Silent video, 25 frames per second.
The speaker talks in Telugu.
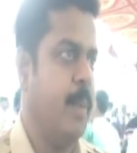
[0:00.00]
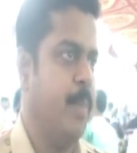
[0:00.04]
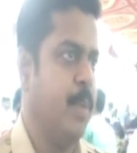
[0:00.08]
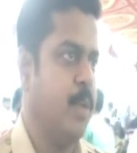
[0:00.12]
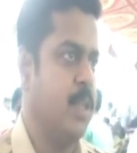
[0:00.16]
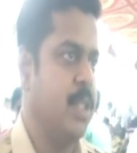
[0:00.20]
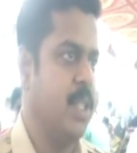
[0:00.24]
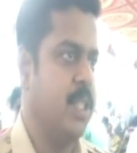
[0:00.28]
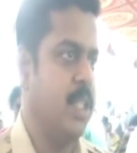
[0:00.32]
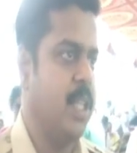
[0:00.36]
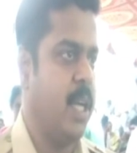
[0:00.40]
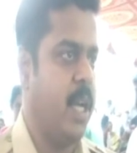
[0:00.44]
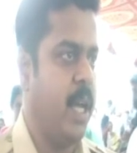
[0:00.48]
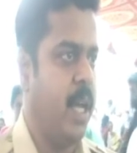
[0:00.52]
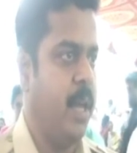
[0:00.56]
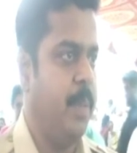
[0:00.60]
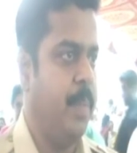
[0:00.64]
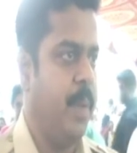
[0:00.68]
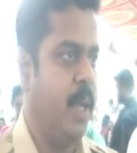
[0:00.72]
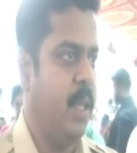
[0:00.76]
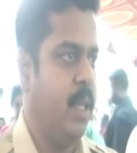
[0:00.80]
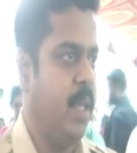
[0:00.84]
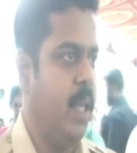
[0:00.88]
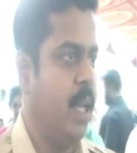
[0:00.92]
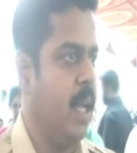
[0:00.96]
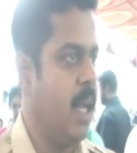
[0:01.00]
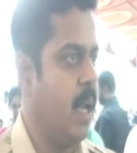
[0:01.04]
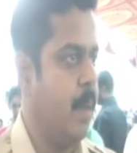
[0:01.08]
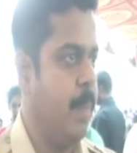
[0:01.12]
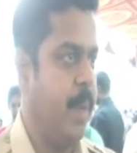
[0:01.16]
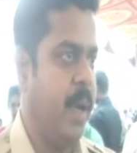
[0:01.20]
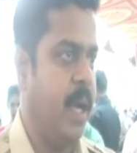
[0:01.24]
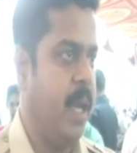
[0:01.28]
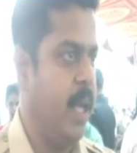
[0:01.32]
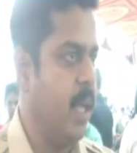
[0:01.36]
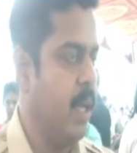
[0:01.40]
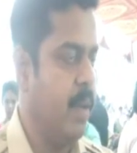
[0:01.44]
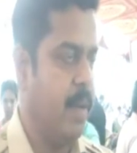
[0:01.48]
డెపాజిషన్ అయిపోయింది ఇంకా
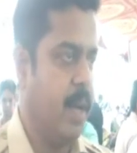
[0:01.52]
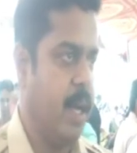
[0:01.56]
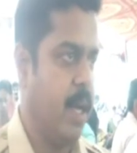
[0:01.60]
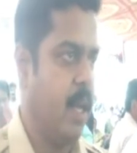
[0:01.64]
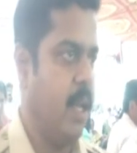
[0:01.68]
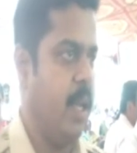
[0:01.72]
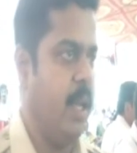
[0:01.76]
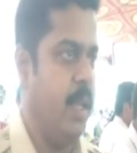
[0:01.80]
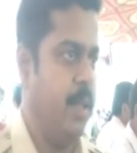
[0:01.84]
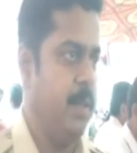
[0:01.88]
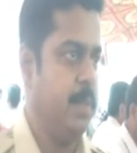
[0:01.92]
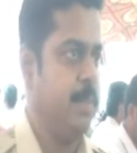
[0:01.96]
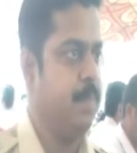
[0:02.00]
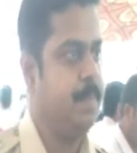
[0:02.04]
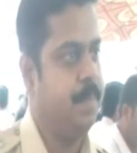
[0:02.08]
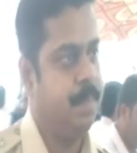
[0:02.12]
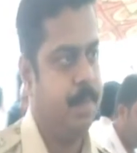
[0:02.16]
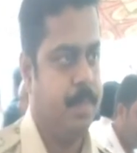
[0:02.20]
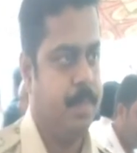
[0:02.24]
పెండింగ్ ఎక్కడ లేదు